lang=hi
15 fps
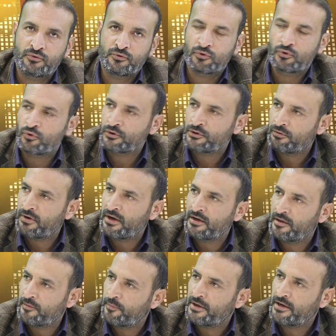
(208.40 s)
जो नौजवान
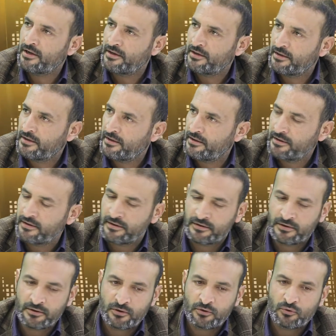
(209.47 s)
हैं पढ़े लिखे
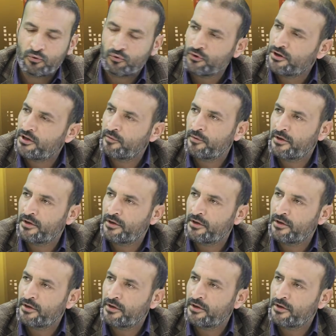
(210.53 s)
उनसे